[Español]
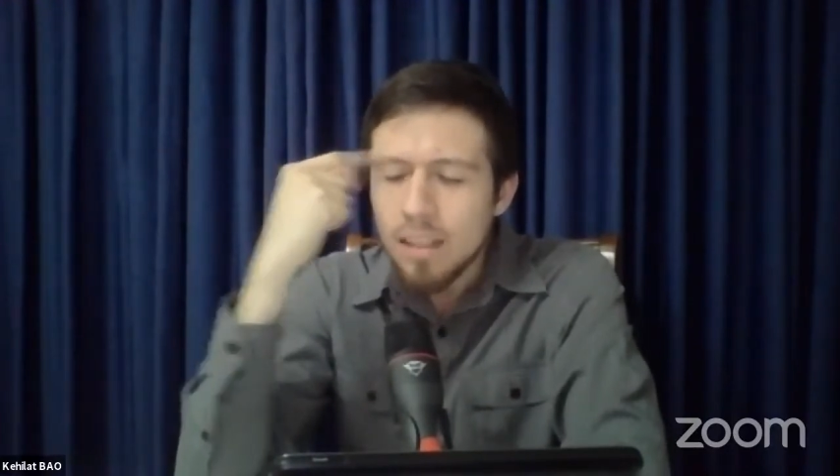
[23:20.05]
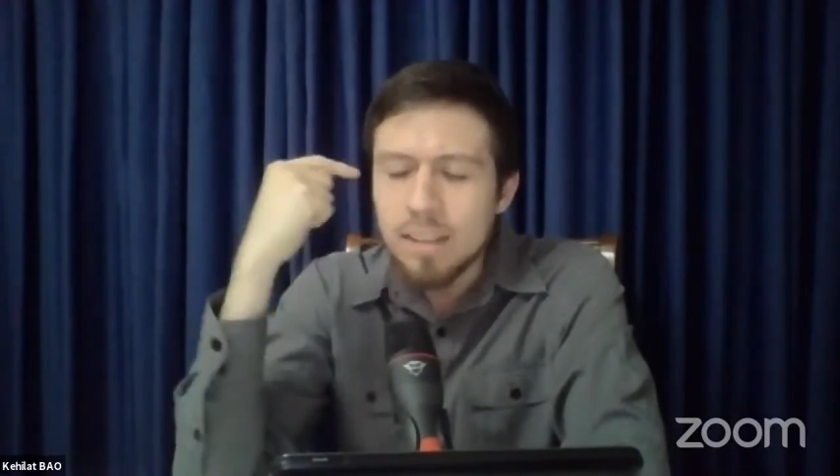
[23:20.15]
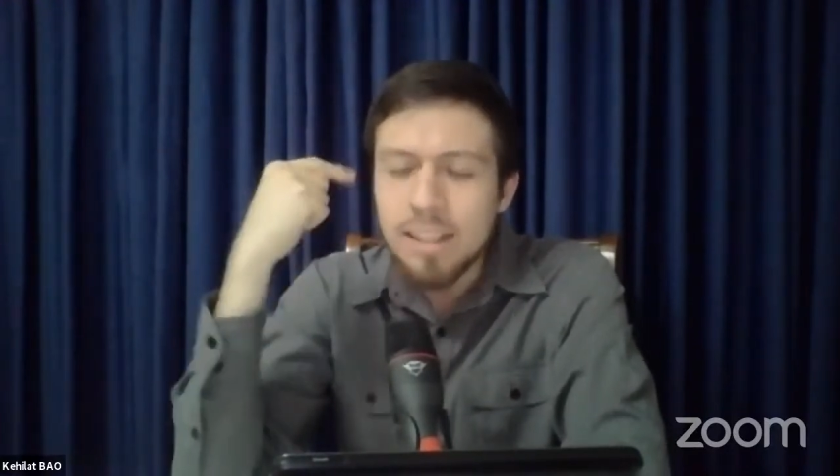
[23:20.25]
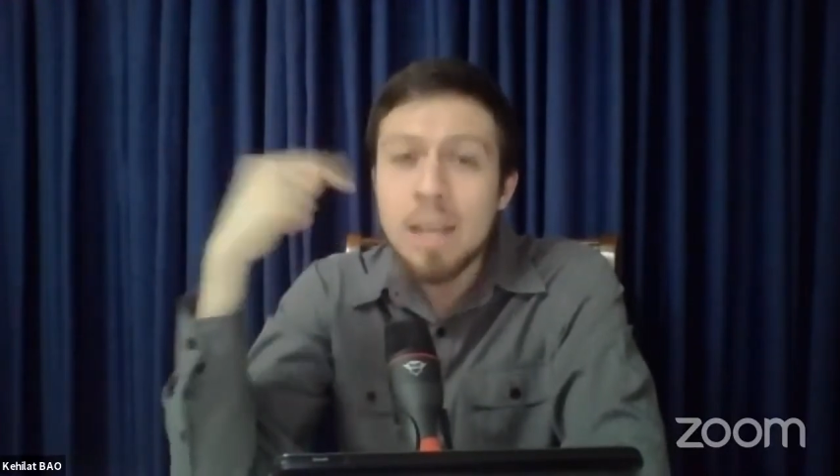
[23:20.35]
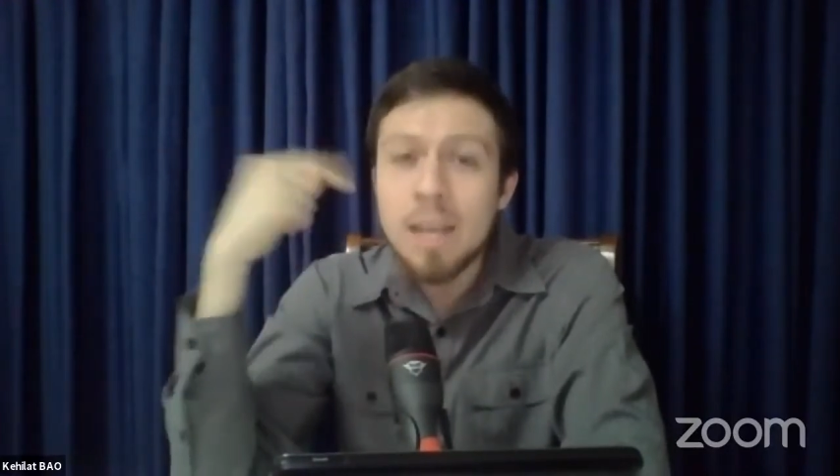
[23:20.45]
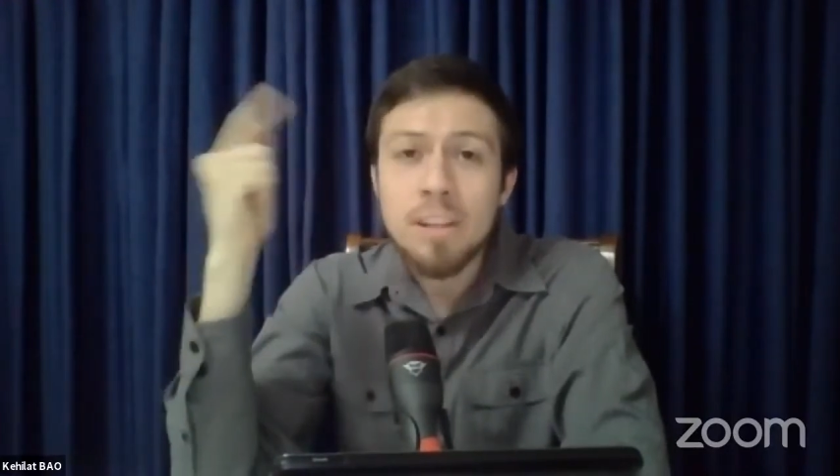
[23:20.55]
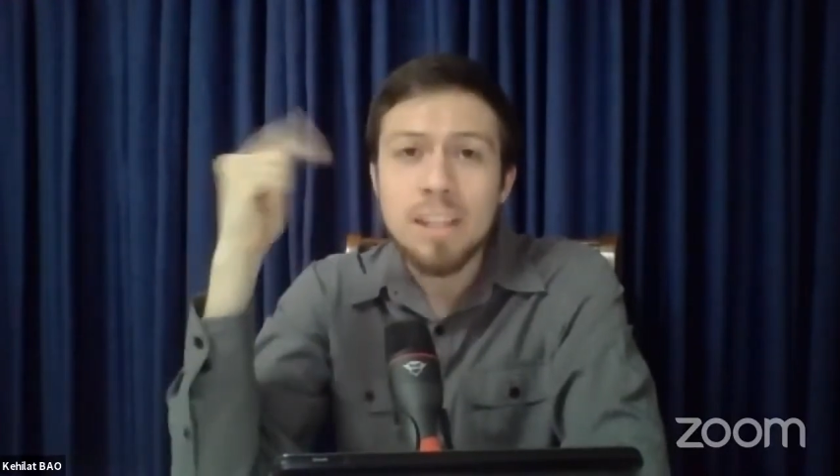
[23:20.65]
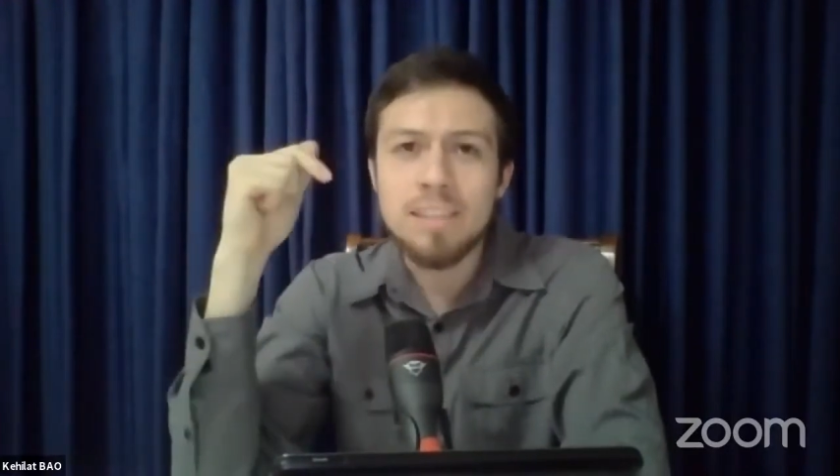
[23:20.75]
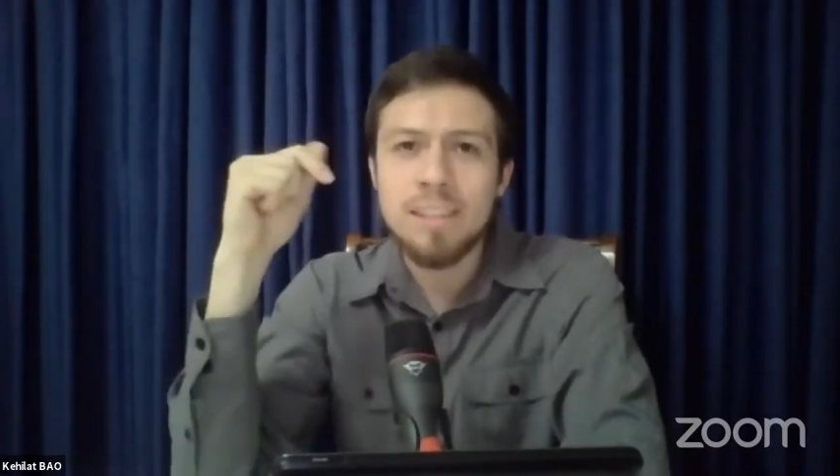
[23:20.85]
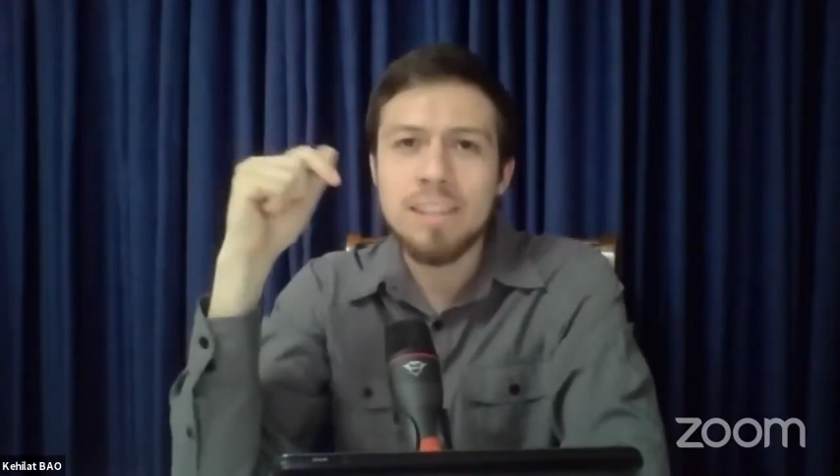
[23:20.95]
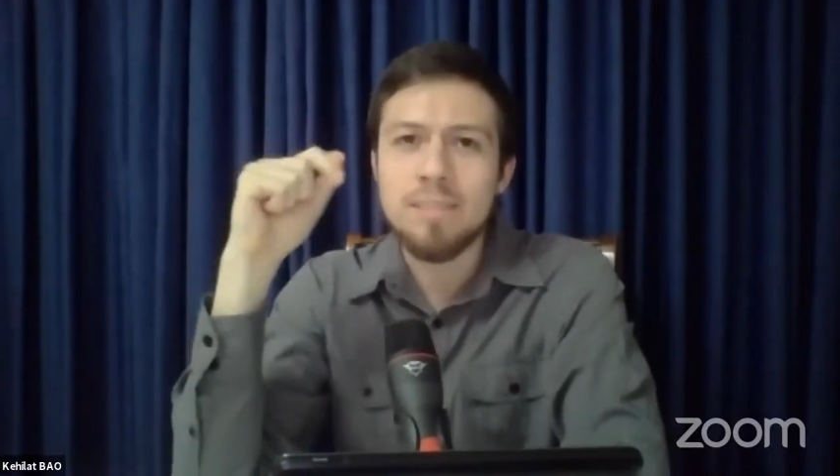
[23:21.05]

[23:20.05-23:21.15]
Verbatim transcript: teníamos que ser,